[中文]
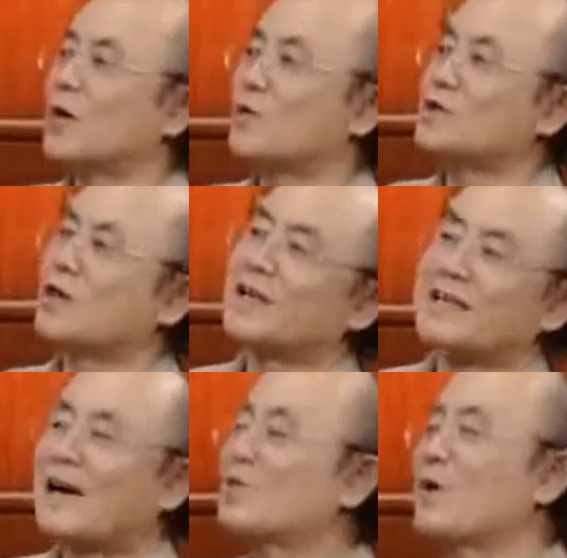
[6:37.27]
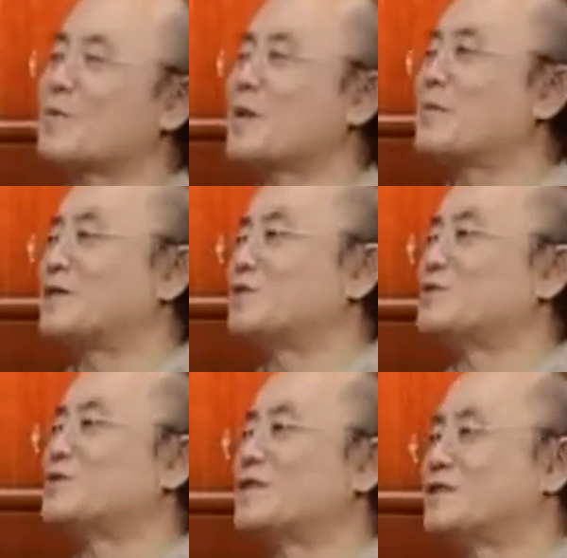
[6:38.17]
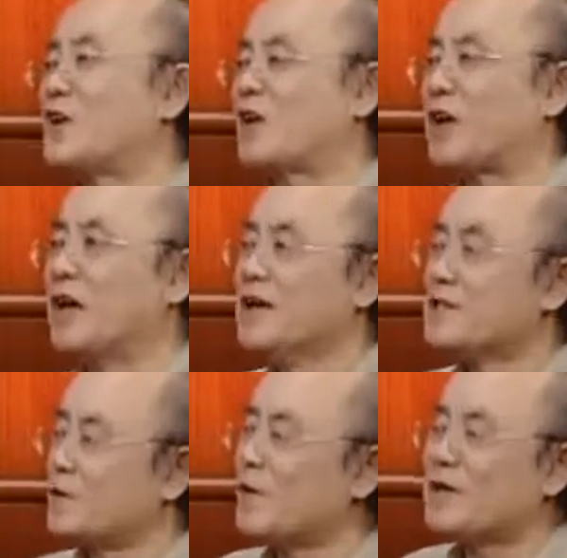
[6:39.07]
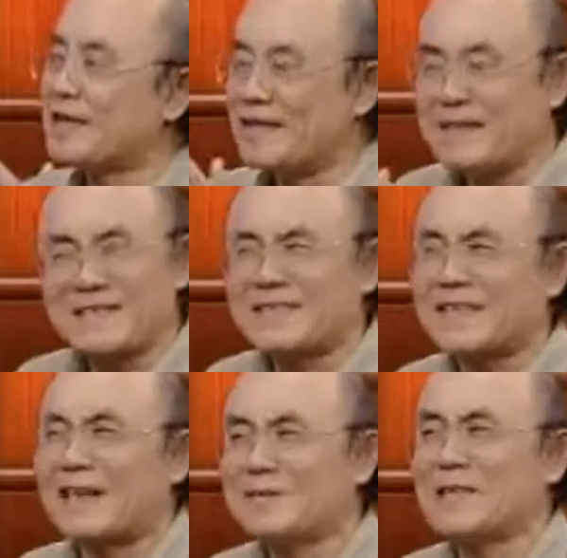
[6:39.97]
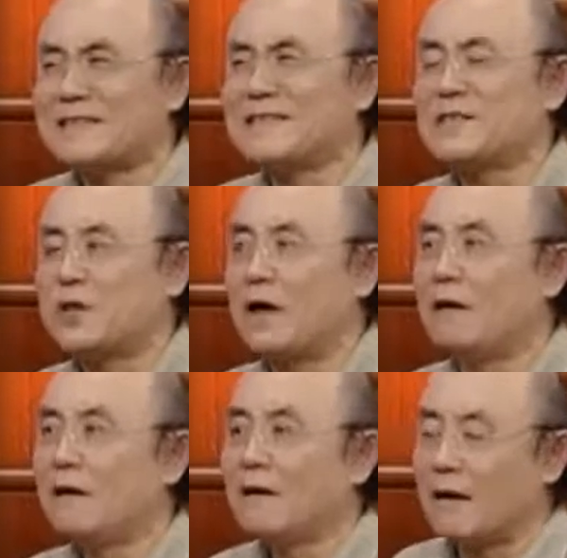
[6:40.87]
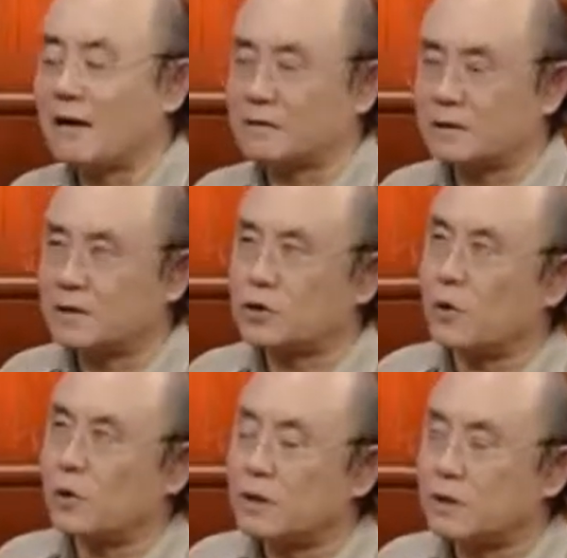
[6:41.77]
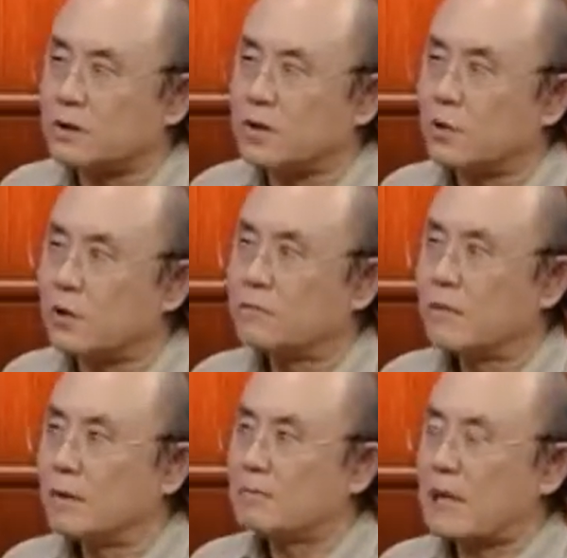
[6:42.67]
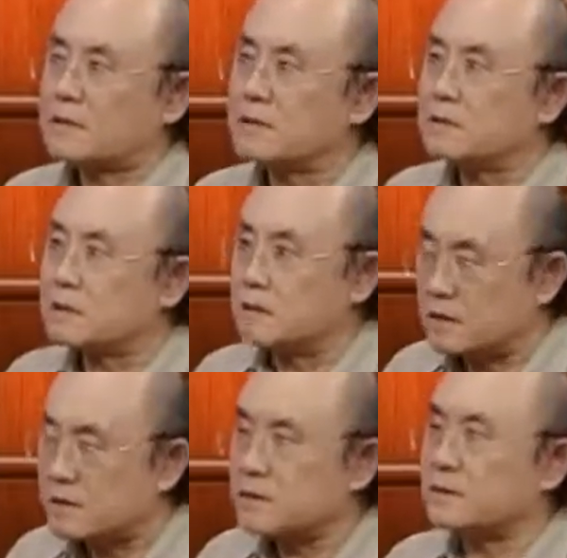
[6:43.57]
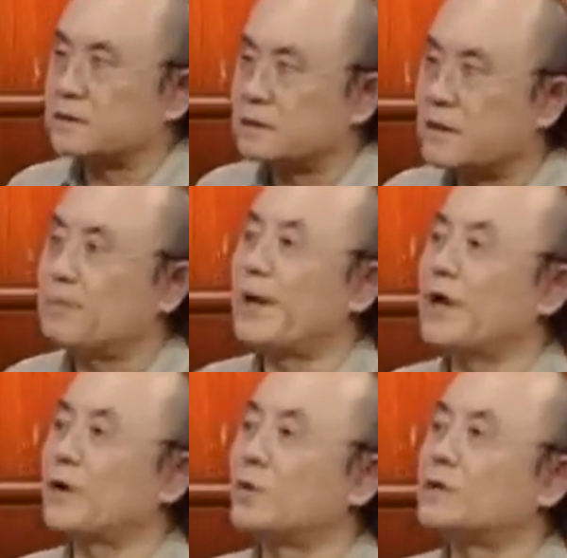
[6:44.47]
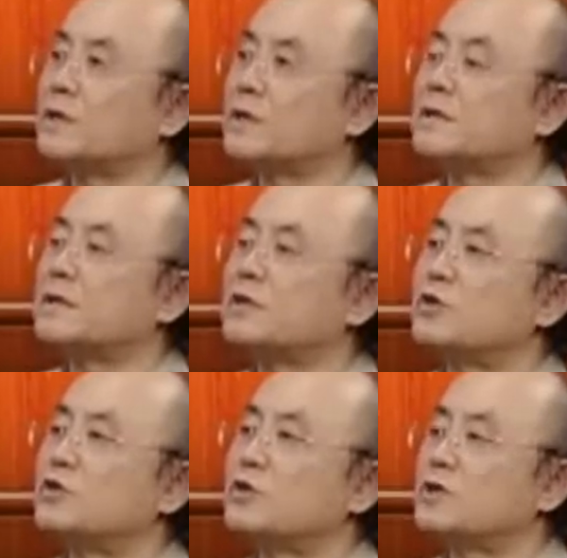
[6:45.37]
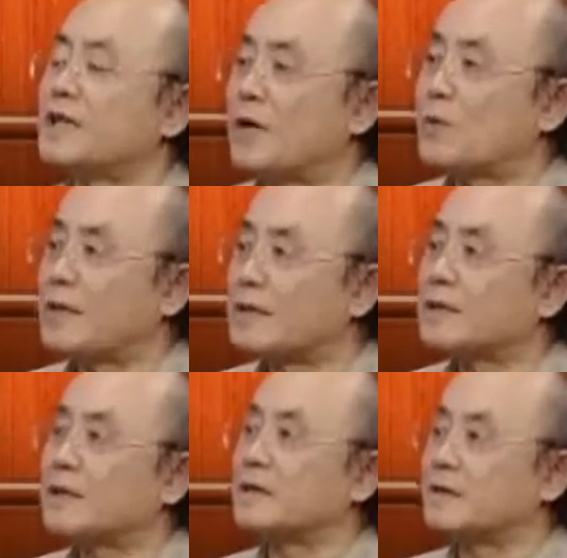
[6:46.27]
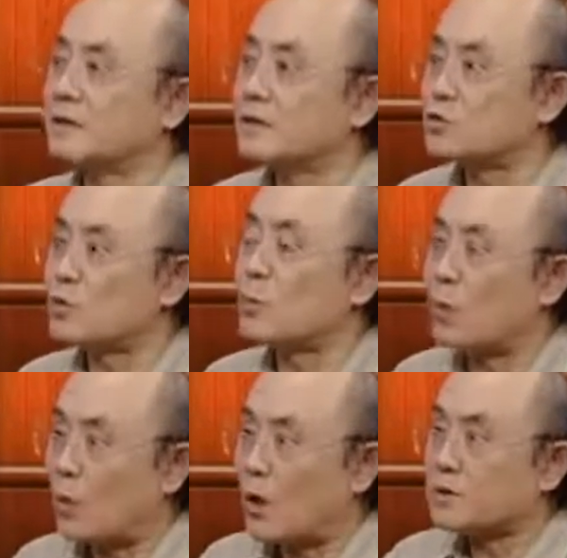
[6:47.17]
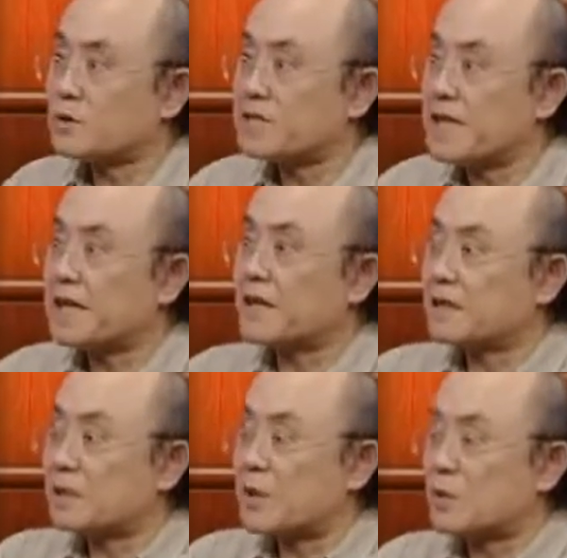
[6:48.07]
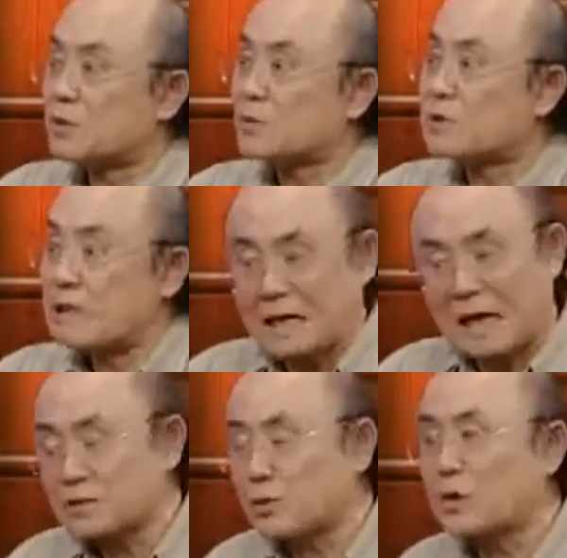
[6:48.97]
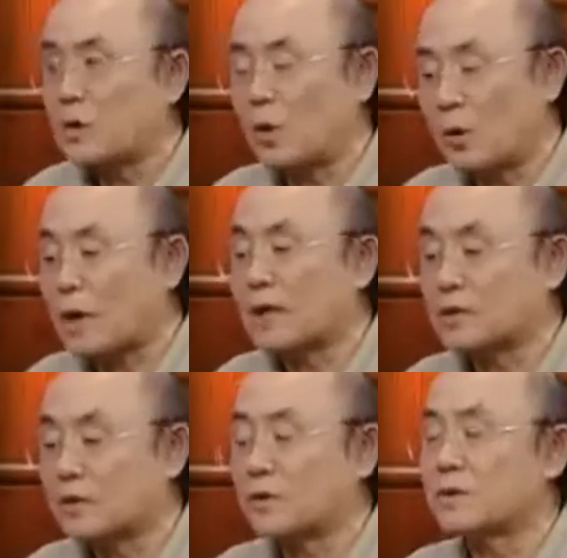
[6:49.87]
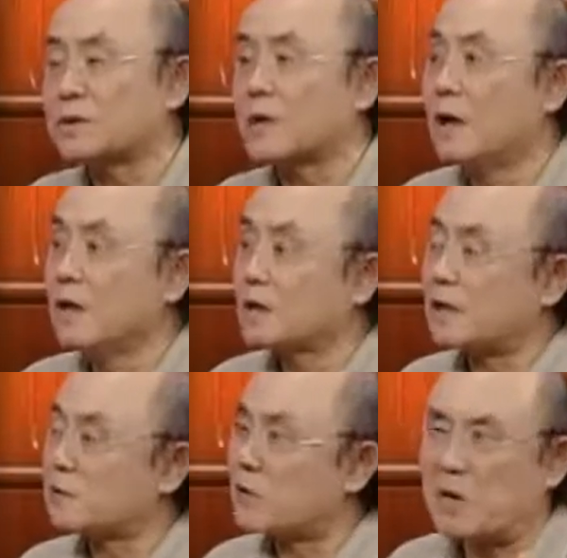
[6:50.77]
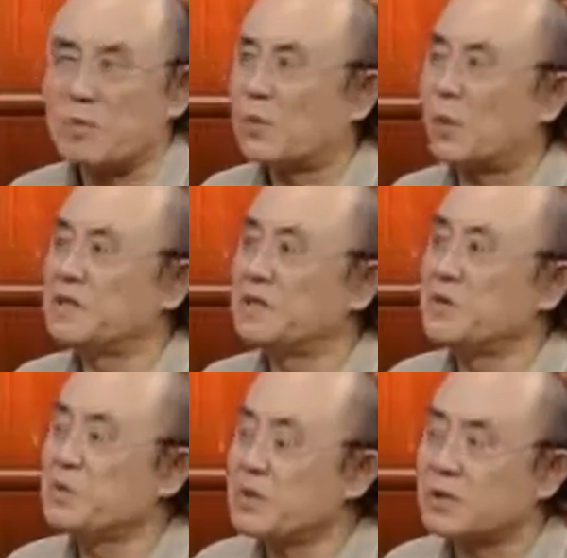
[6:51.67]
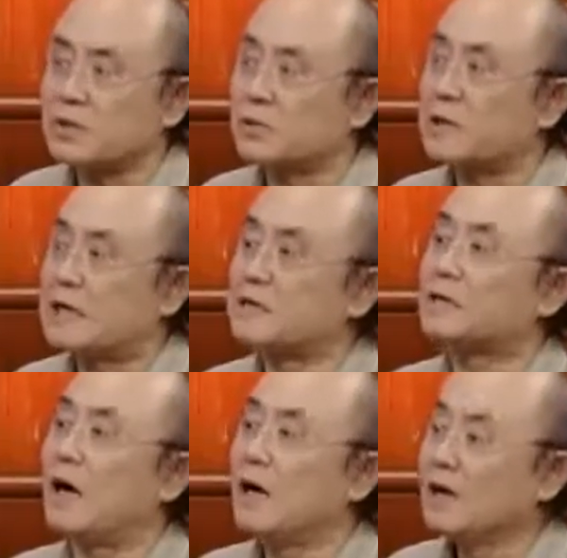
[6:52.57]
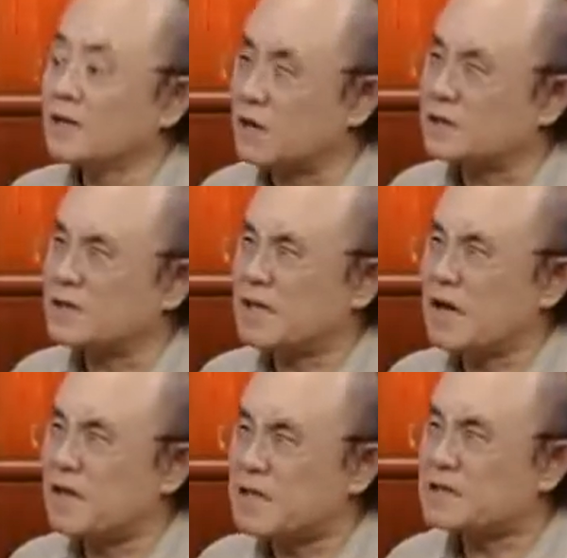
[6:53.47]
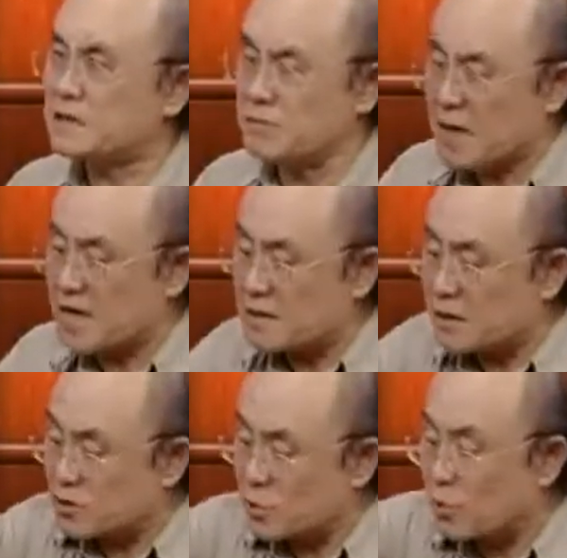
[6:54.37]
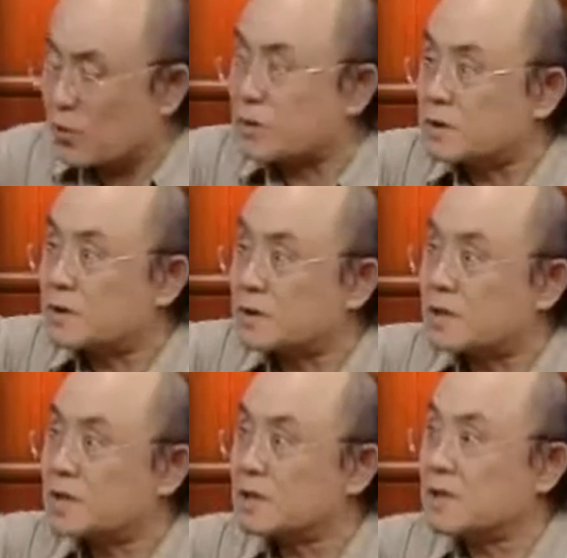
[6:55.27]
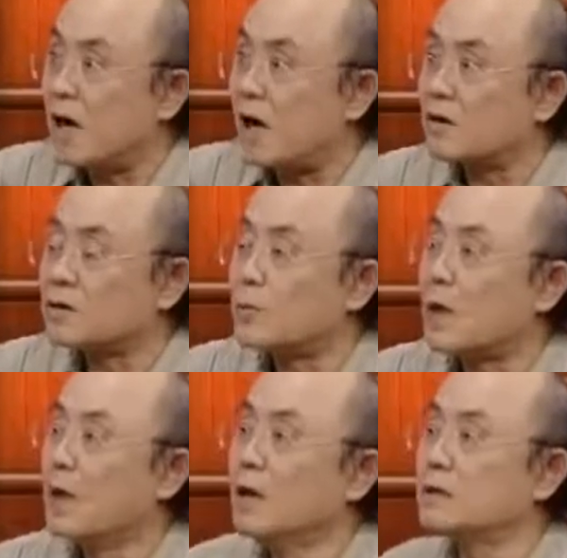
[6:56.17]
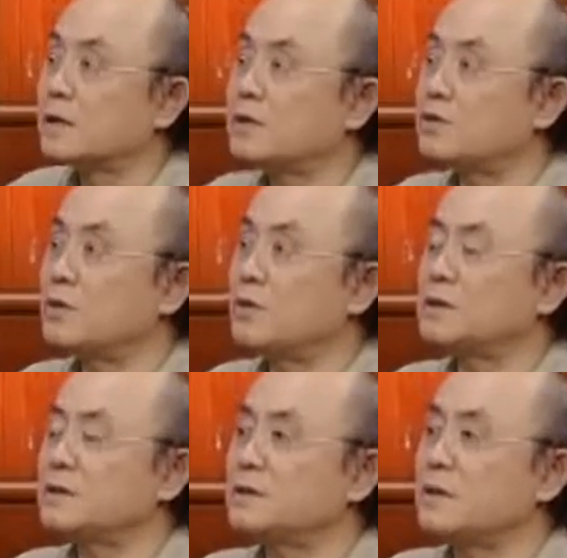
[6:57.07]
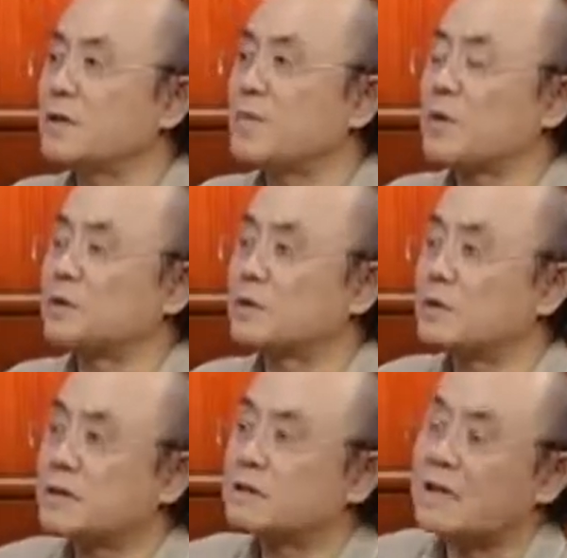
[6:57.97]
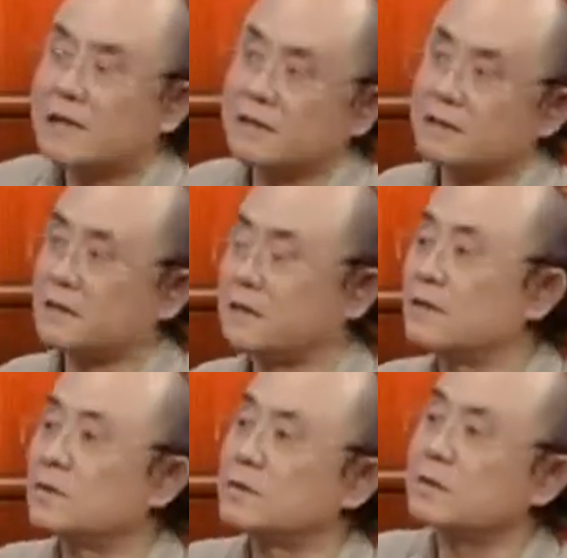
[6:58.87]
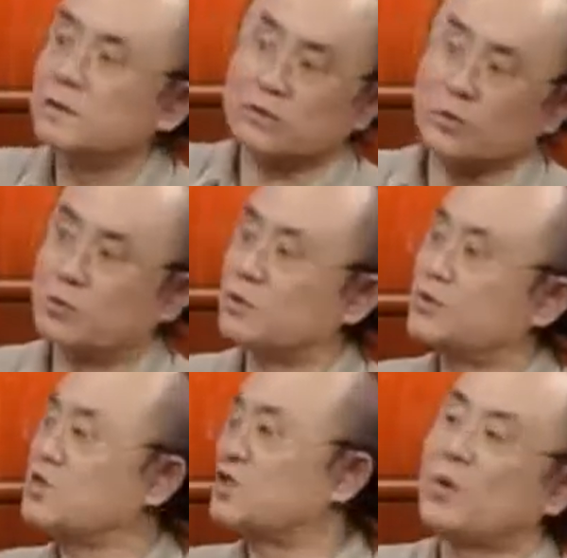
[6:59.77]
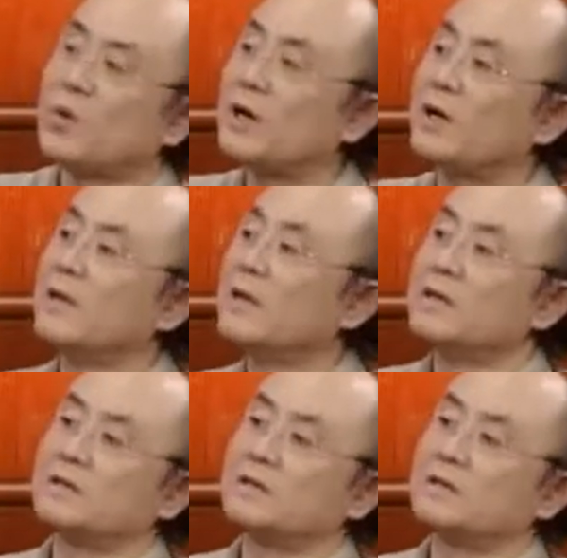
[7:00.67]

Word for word: 共和国成立，阳光明媚的雨过天晴。所以你理解他们的心情啊。这时候李德伦把自己的。的贝六的那个就是田园的那个总谱啊，就借给了那个美国指挥家，他也觉得。后来我看李德伦，他觉得很不容易，因为那个指挥家你知道要事先要练习每个人的总谱有自己的记号什么的，等于说那个美国指挥家是拿着李德伦的那总谱就指挥了